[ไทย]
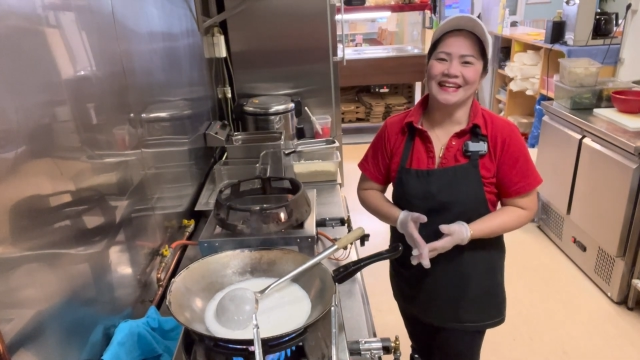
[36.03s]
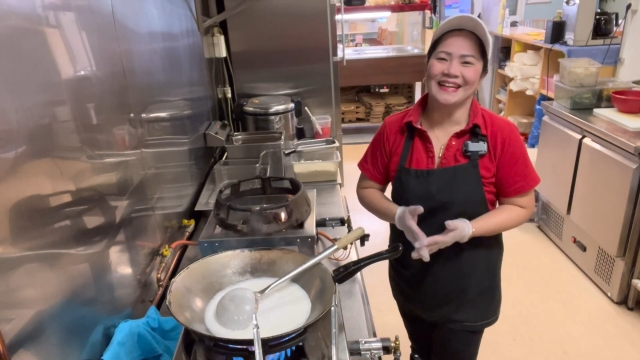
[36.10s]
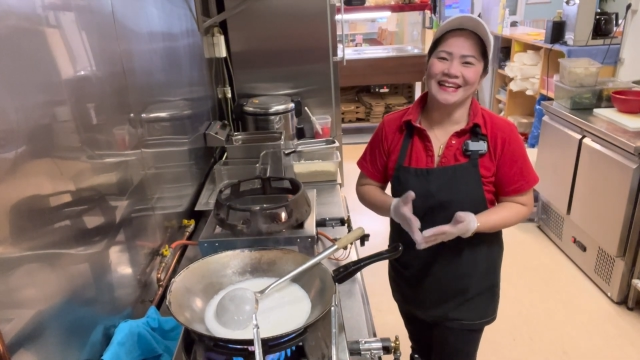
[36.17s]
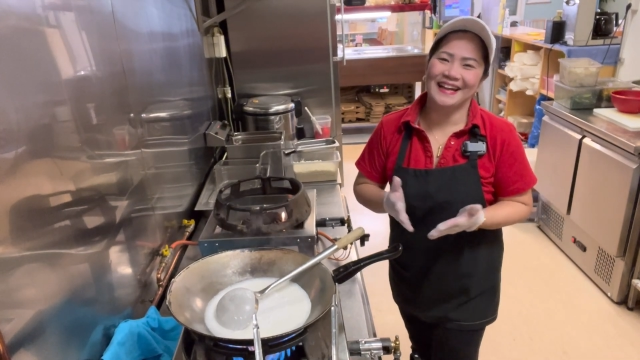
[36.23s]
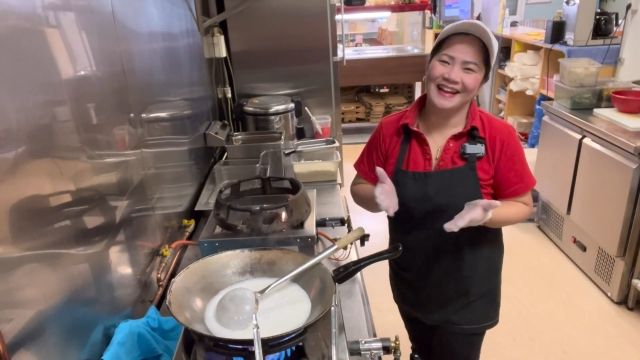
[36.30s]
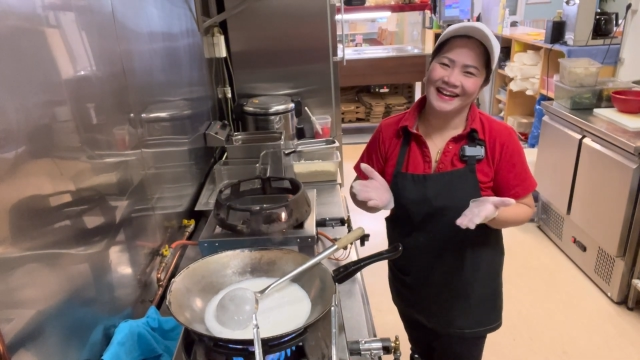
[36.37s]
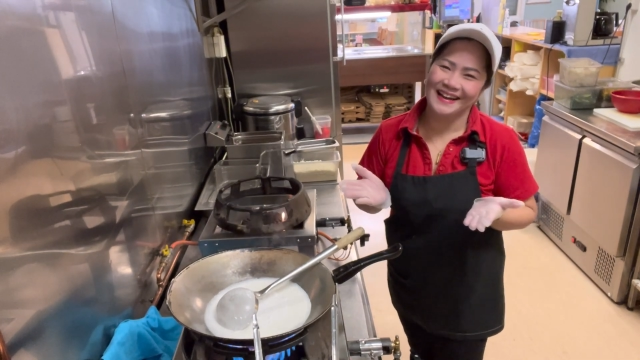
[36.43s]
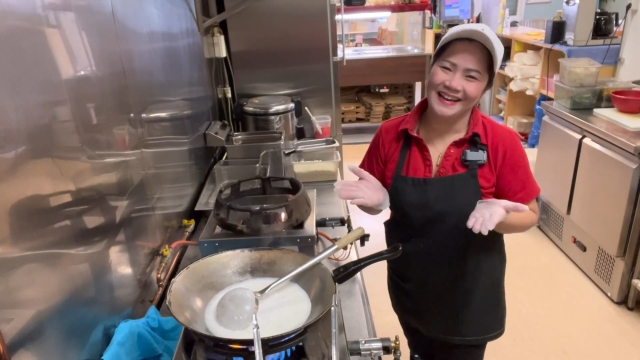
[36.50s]
ดี
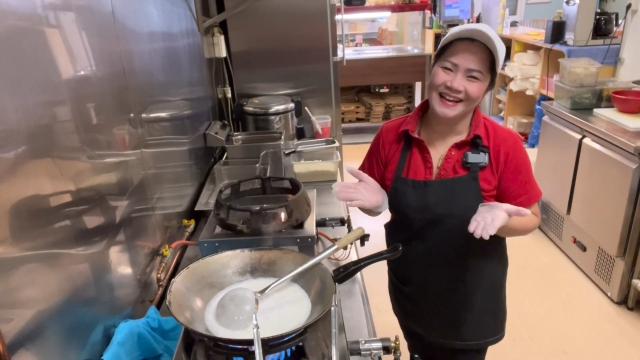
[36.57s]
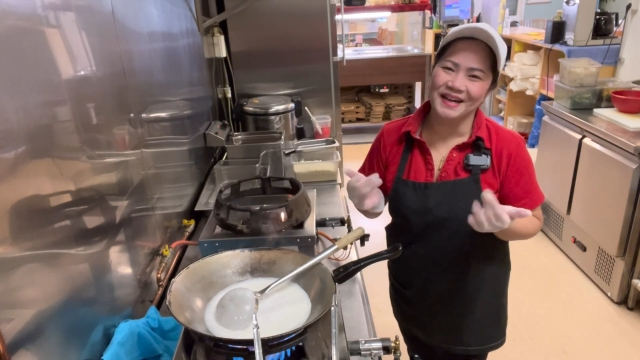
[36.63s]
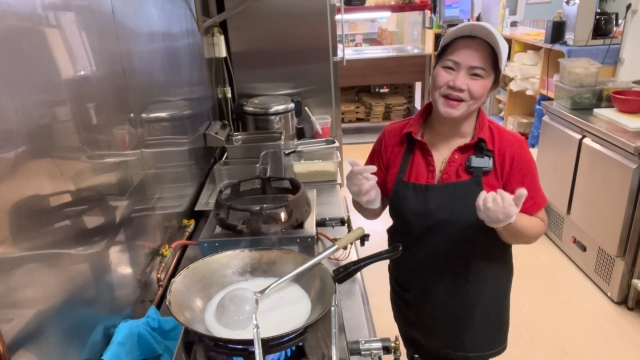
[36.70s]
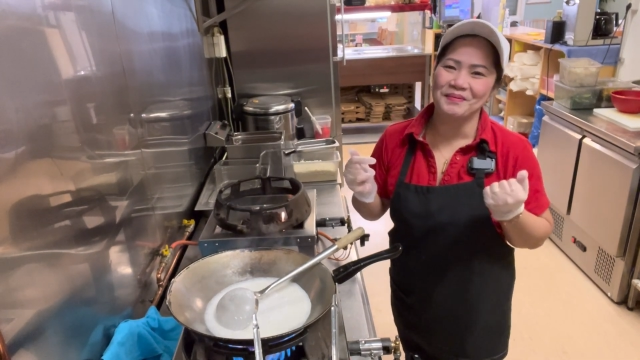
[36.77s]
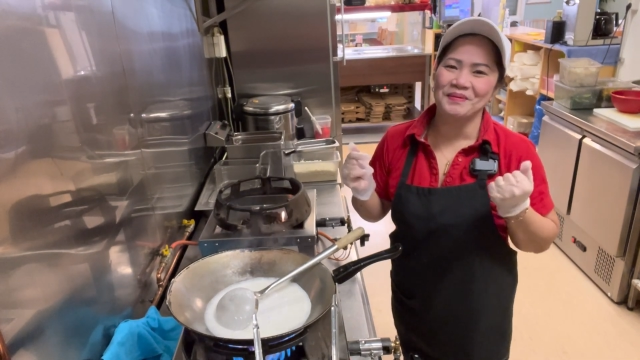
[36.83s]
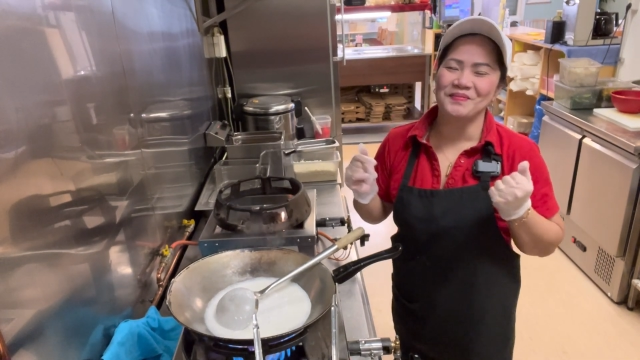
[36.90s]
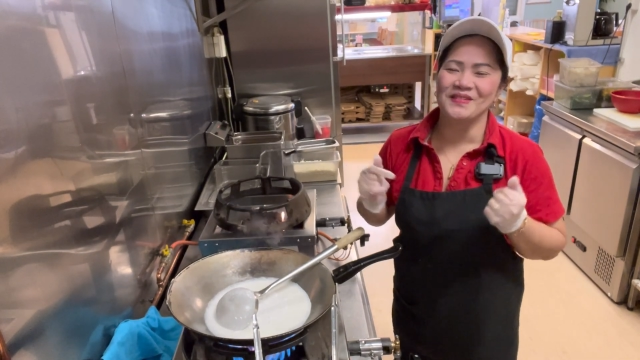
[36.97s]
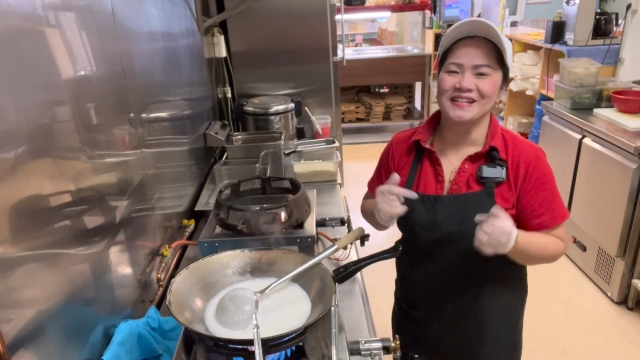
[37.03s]
ค่ะ
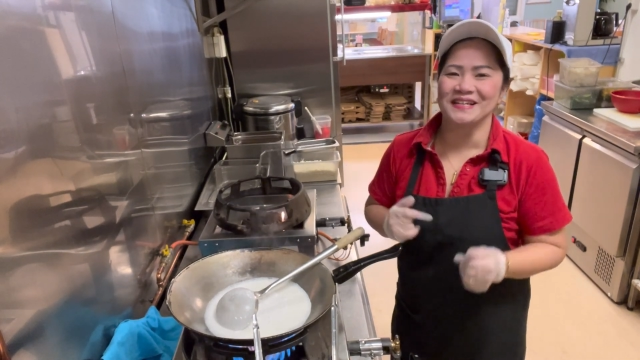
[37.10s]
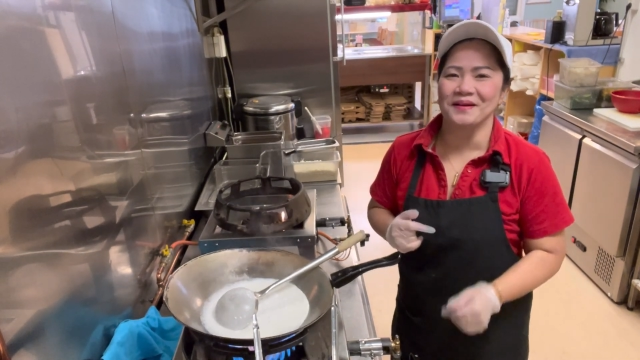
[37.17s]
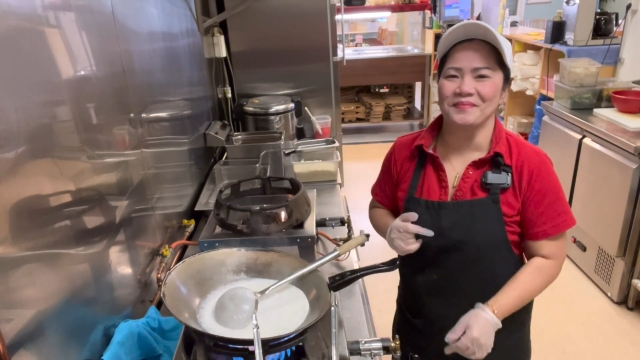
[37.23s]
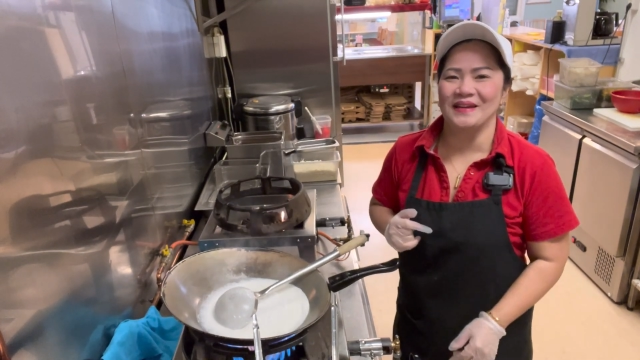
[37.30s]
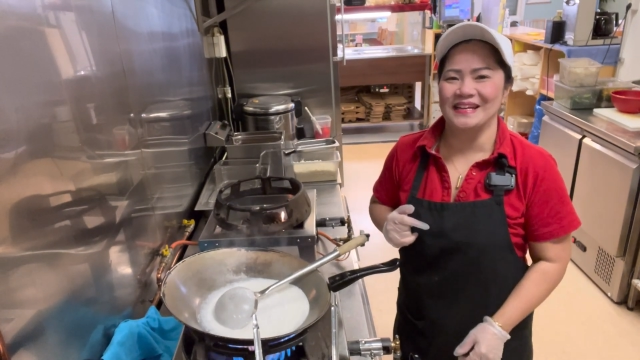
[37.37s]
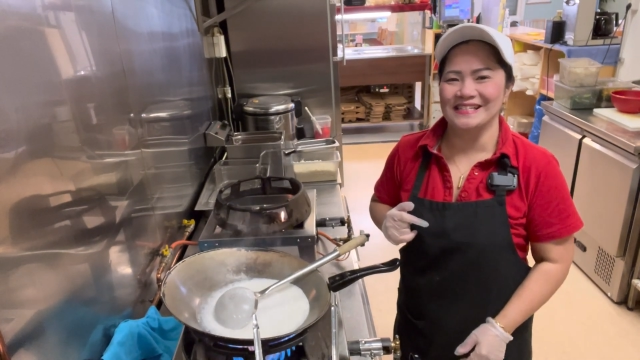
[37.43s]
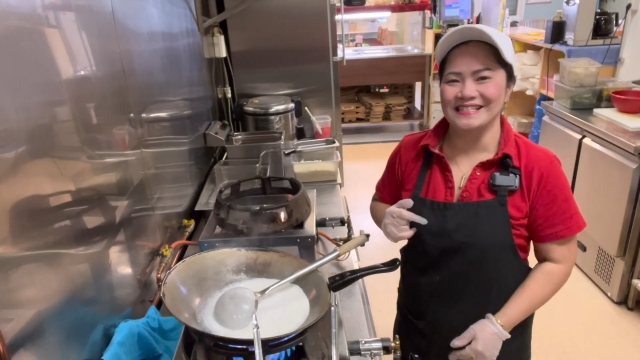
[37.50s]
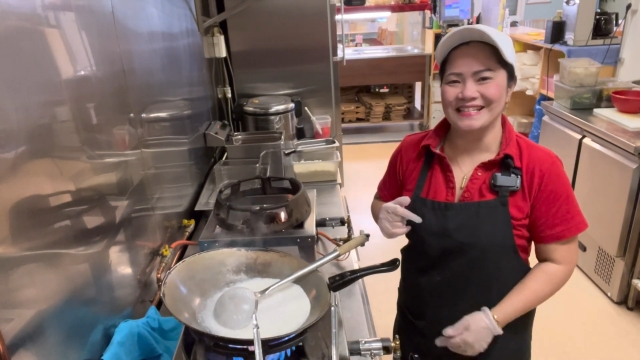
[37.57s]
พบเจอกับ
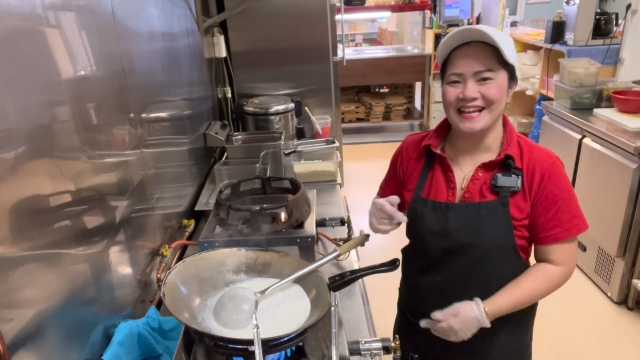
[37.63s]
แอน